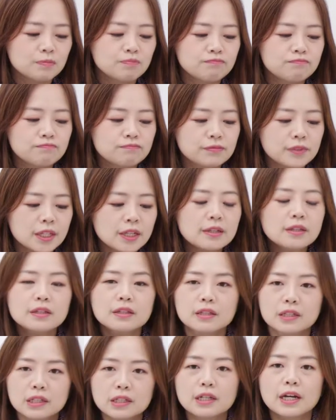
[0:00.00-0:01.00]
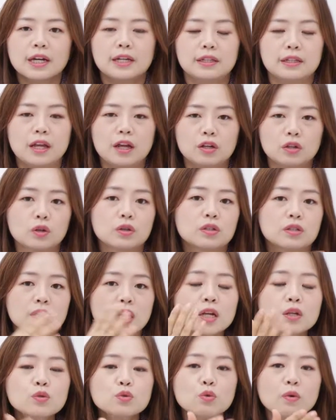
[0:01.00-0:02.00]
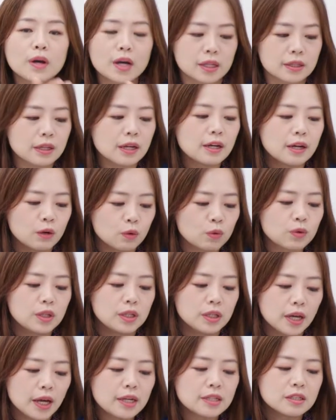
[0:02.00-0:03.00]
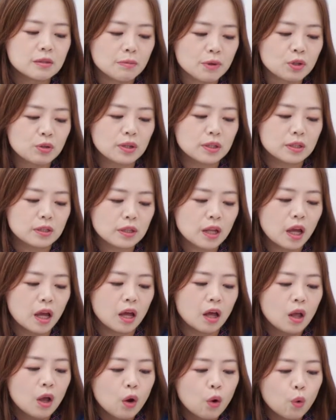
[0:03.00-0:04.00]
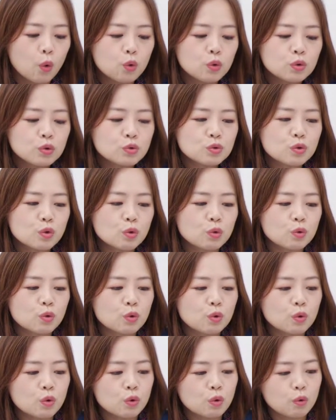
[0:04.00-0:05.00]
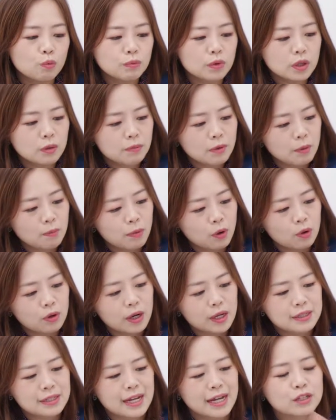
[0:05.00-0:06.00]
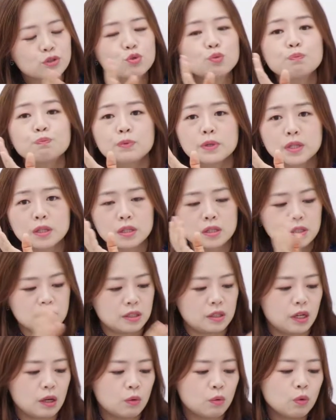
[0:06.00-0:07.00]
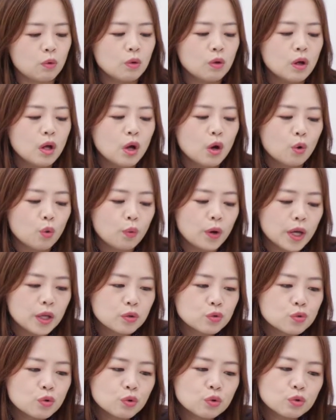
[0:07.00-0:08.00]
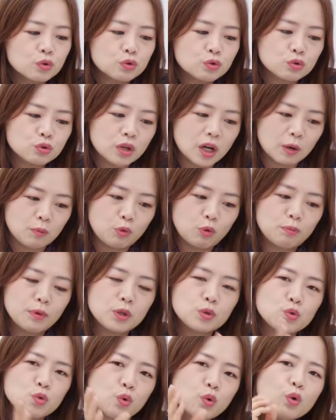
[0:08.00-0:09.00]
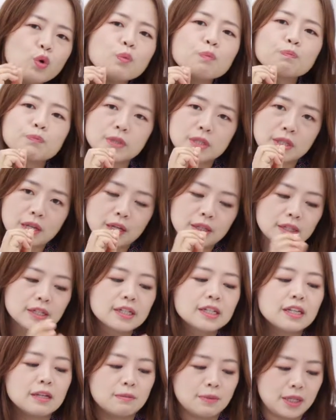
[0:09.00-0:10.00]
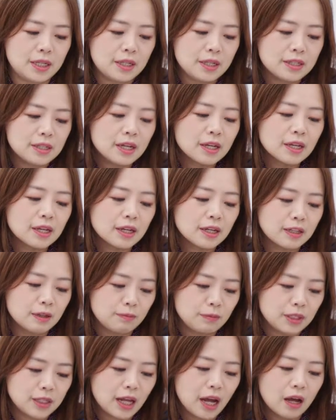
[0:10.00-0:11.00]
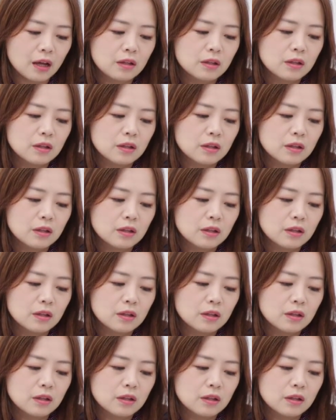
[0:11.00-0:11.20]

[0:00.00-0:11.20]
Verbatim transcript: 음, 틴트가 있네요. 이거는 색조와 같다라고 이해하시면 되는데 오른쪽으로 옮기면 뭔가 자줏빛이 되고 왼쪽으로 쭉 가보면 초록빛의 느낌이 생기게 됩니다.